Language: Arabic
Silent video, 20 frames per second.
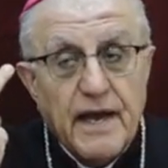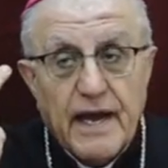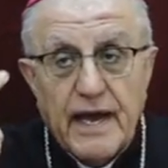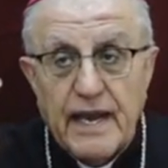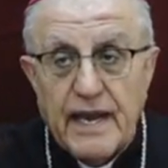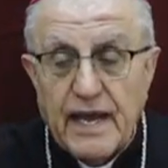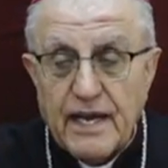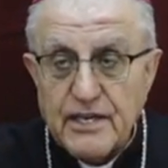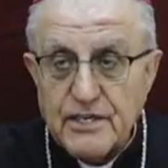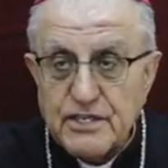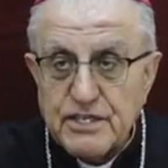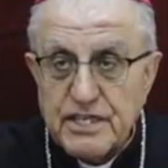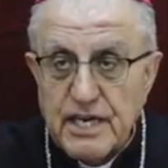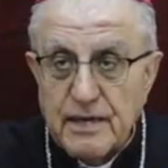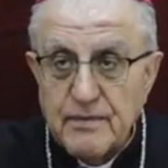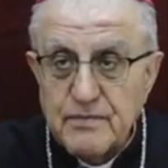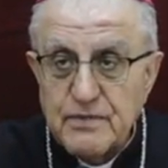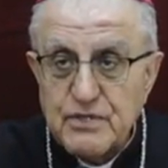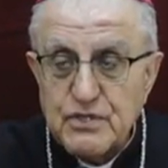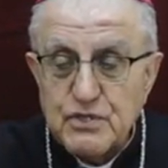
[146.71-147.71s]
خلق
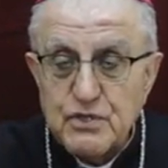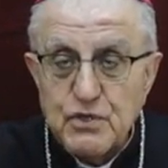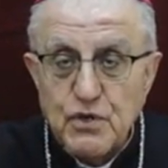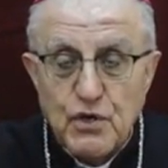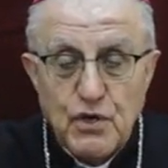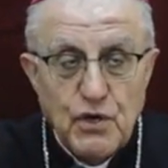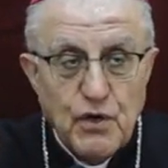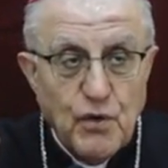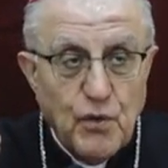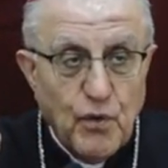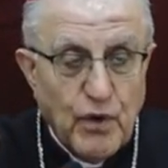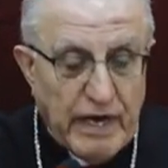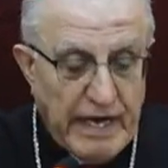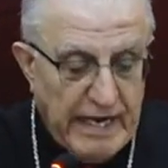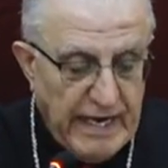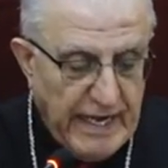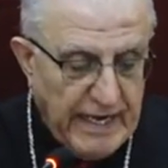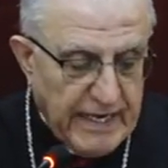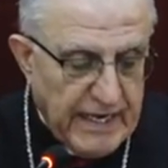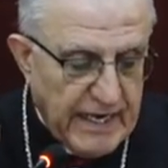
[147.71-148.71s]
الشمس
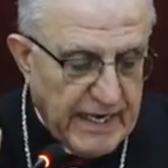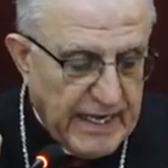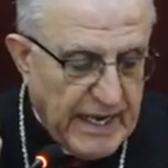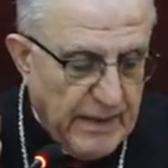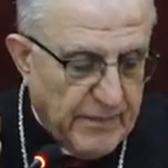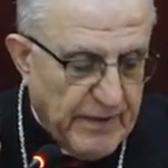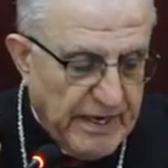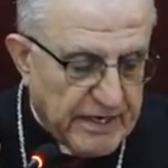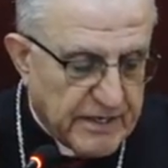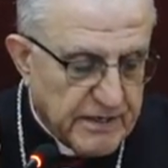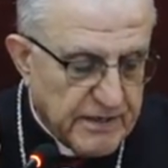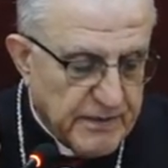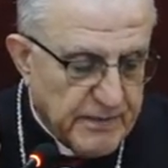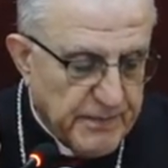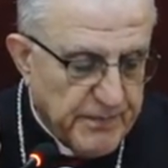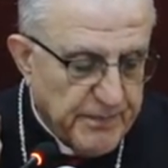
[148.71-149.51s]
وخلق القمر